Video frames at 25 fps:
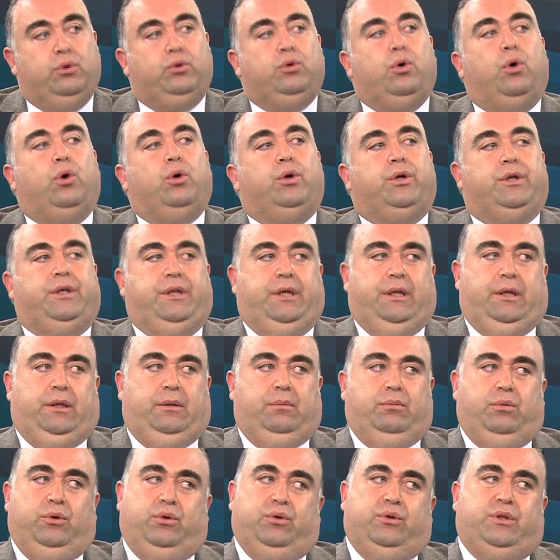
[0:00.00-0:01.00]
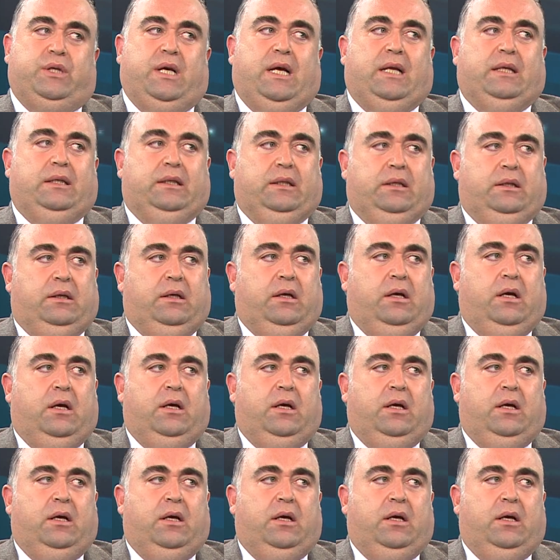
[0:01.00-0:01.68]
Bu doğru değil. Bu güzel değil.